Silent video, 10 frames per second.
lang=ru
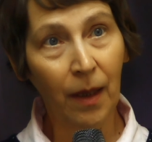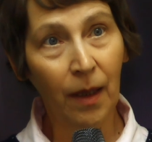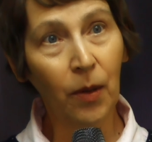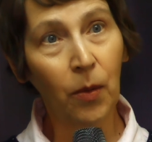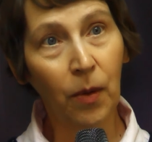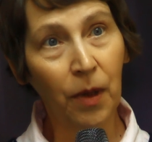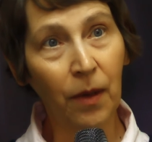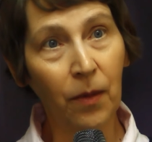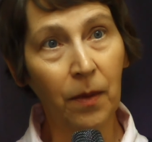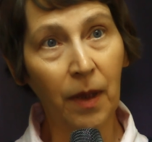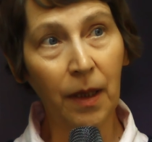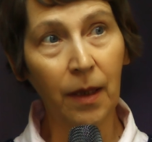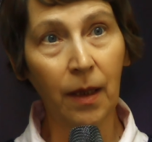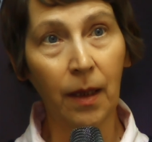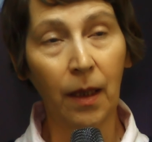Это очень
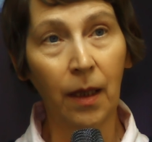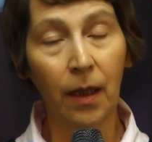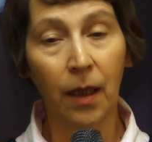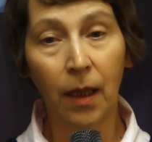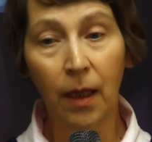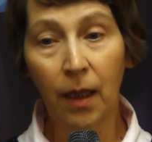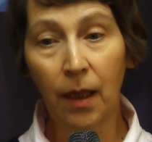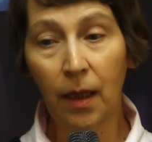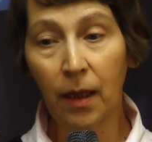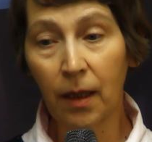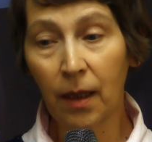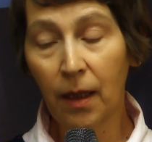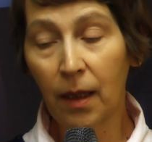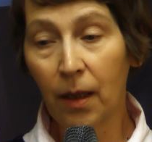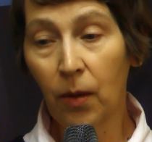важно. И а,
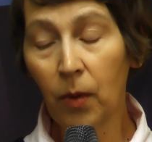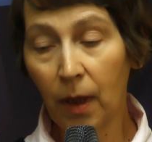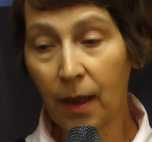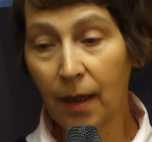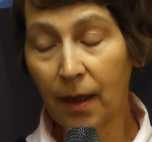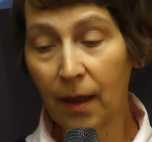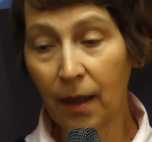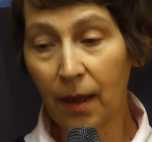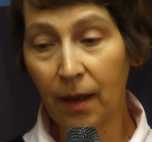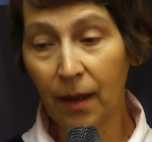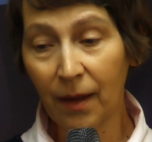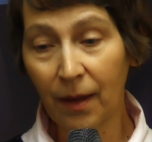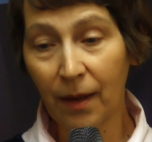у нас а,